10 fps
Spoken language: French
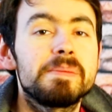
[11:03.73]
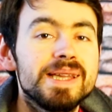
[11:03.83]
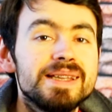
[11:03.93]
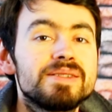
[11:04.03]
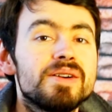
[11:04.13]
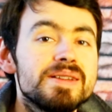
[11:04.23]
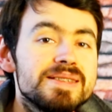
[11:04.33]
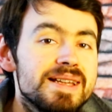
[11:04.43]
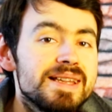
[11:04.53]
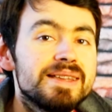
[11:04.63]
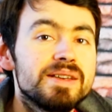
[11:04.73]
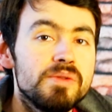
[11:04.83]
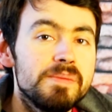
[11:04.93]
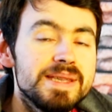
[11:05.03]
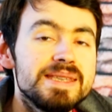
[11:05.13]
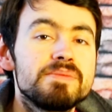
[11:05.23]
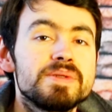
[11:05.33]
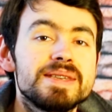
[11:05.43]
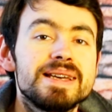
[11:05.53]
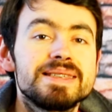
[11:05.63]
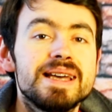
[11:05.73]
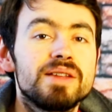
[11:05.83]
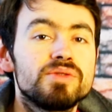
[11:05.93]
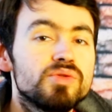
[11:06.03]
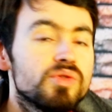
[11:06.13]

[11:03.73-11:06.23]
prédateurs, les aliens et compagnie, bon, c'est assez hard de